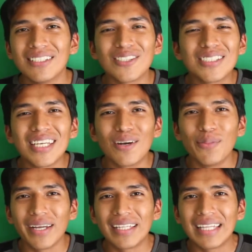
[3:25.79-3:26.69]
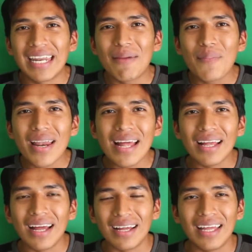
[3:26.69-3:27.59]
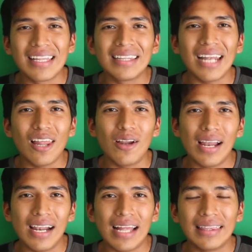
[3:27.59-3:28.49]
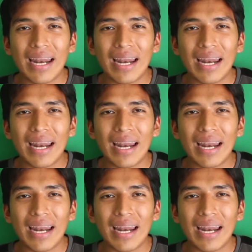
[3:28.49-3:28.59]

no sé, como que te tenían bien adentrada a la,